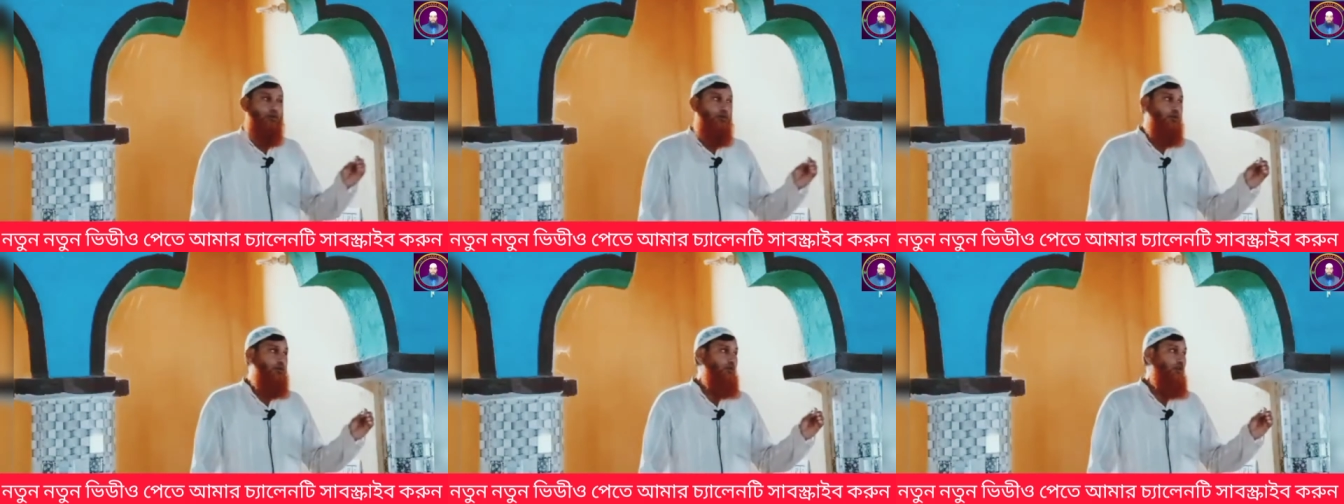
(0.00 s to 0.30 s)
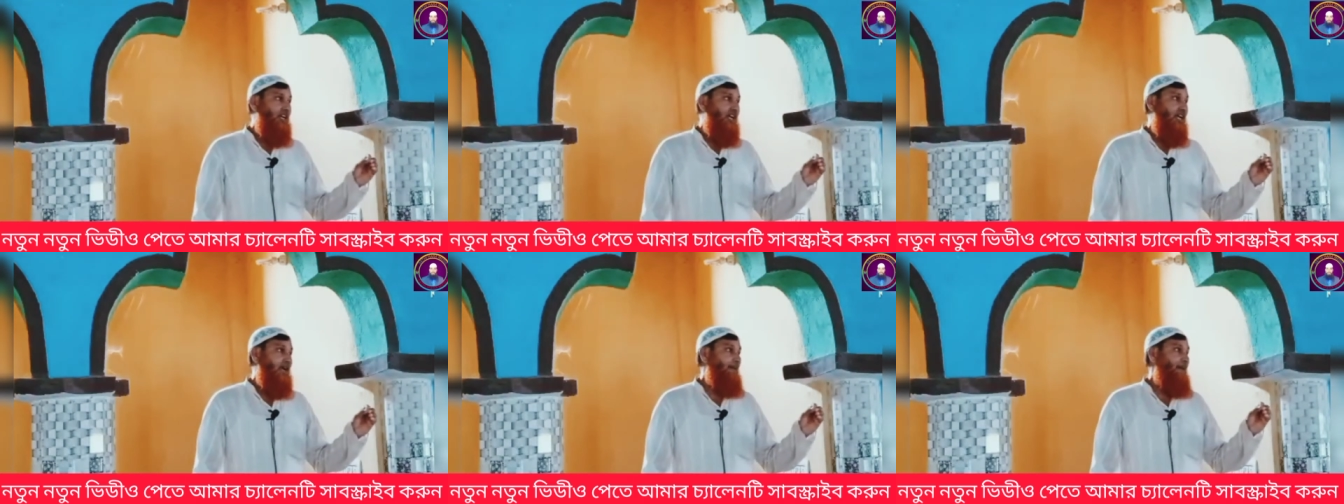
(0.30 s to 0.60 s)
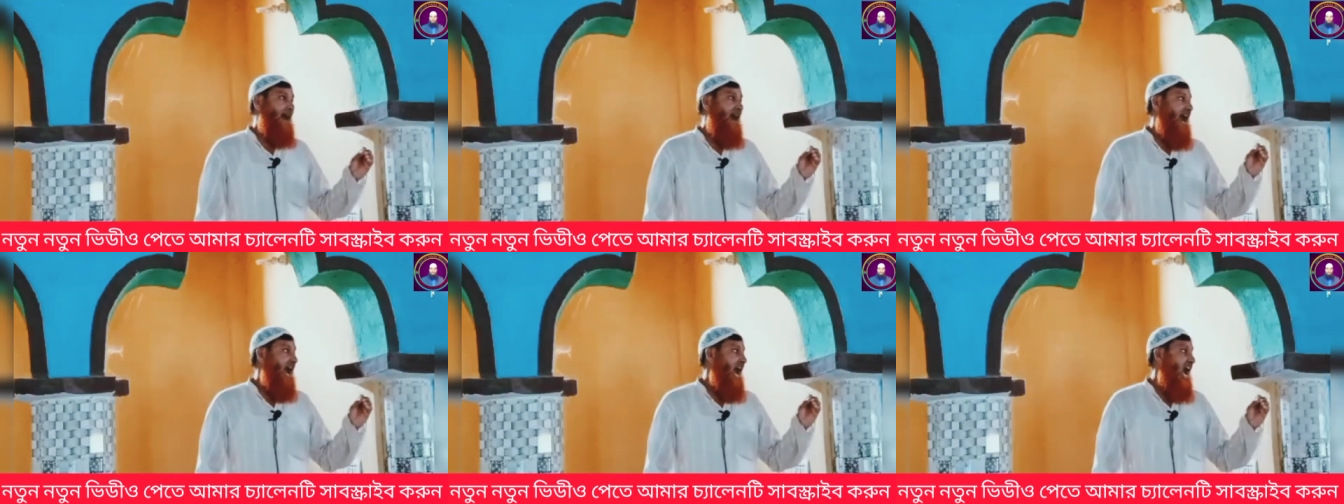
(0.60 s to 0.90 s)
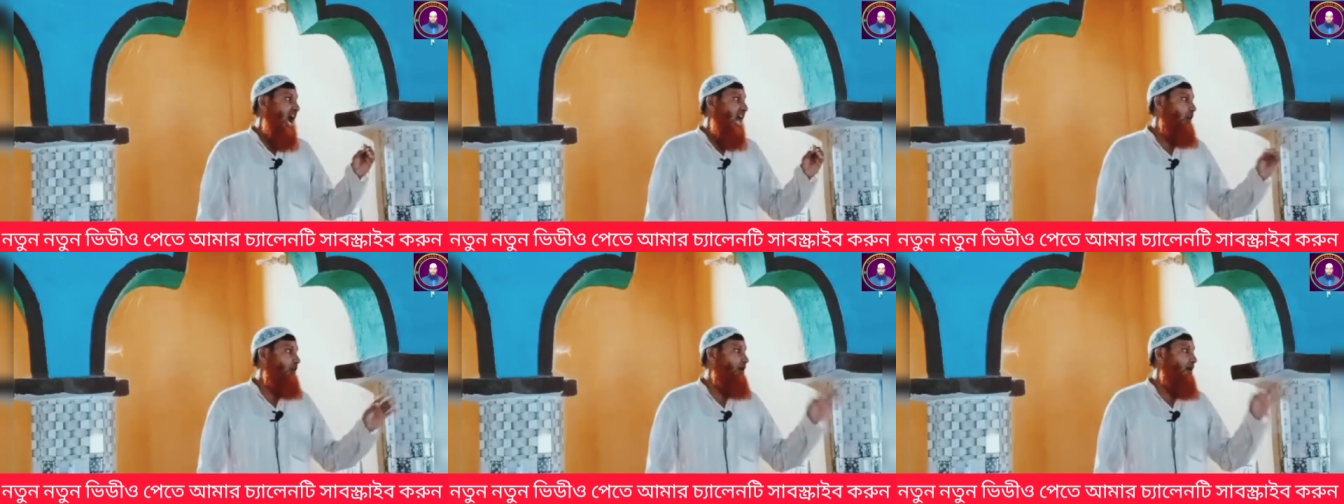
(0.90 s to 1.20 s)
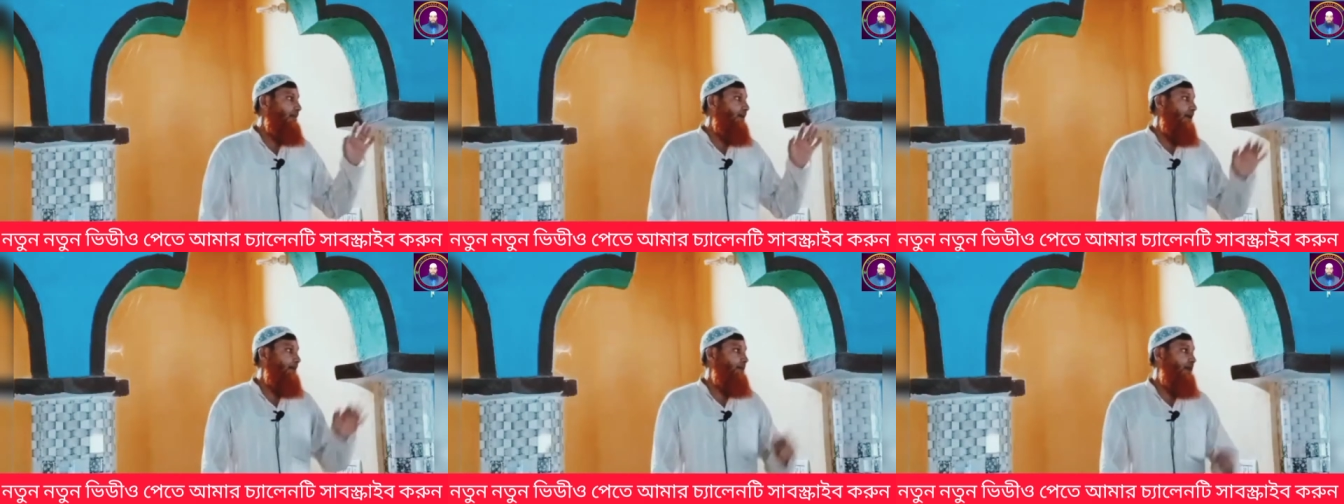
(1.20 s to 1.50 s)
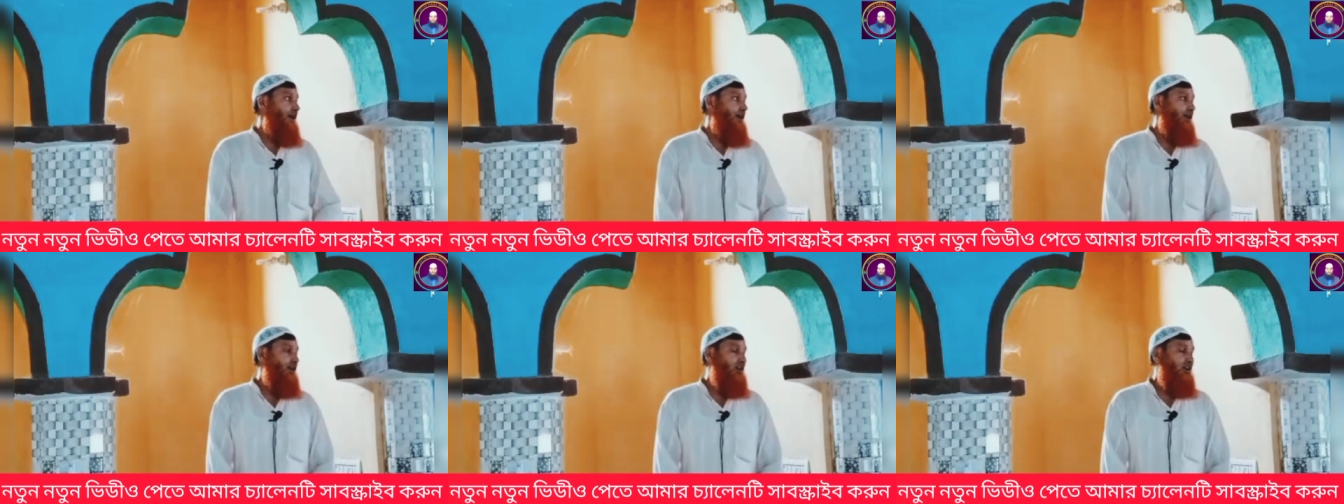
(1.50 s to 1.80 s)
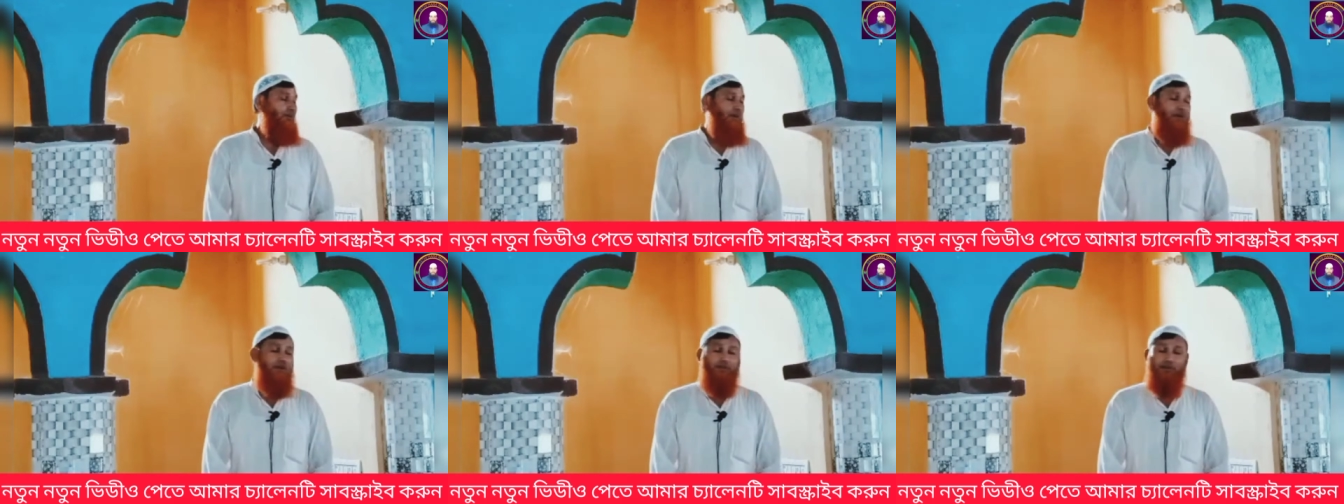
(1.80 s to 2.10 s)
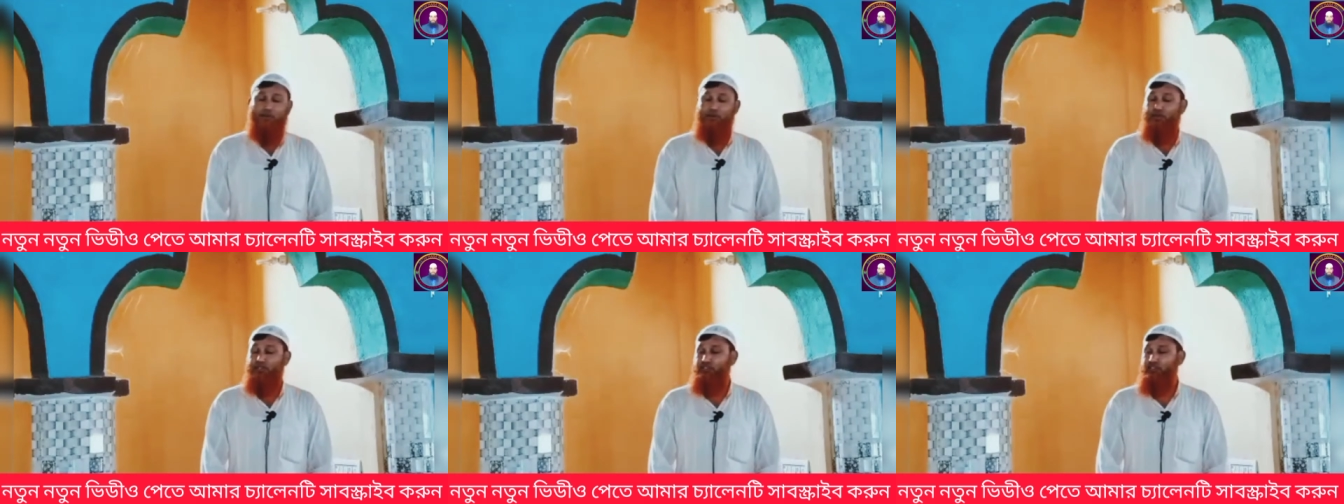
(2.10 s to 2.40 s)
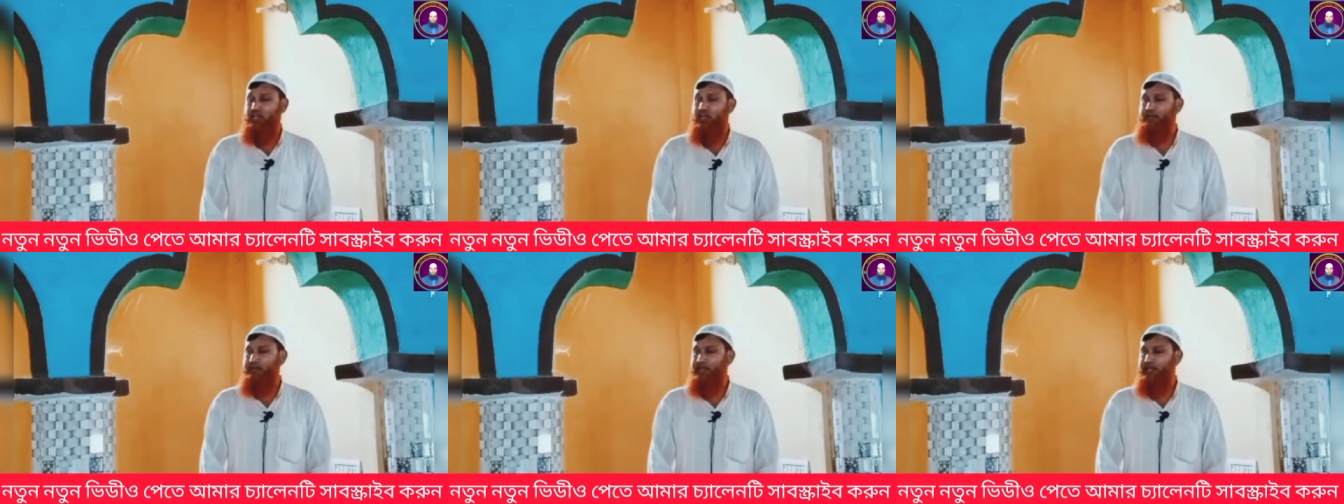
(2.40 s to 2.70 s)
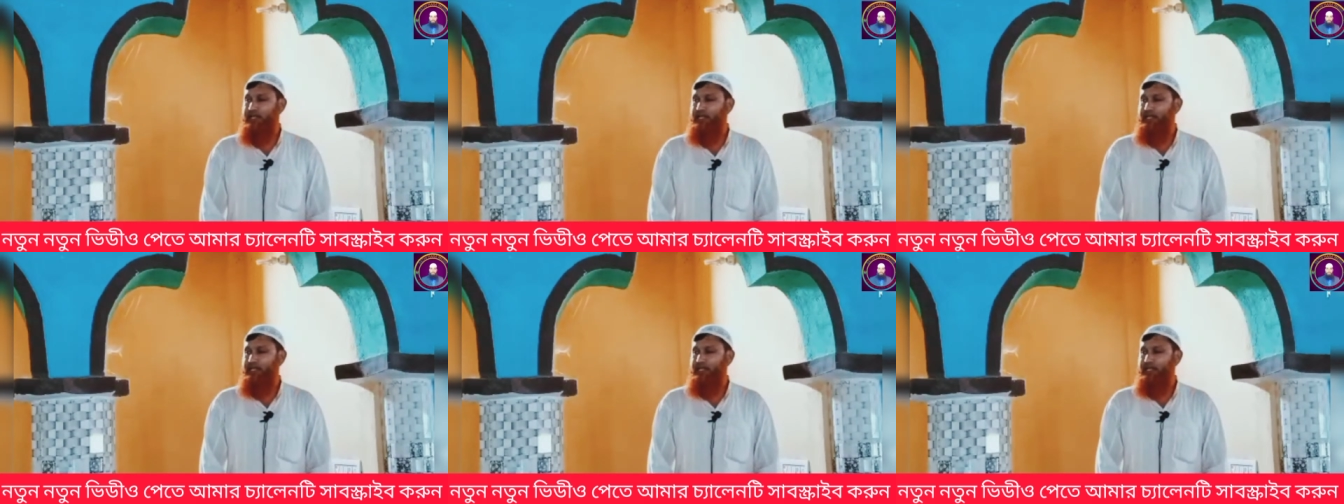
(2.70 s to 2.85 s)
উজুটাকে ভালোভাবে পঙ্খনে পঙ্কনে করতে হবে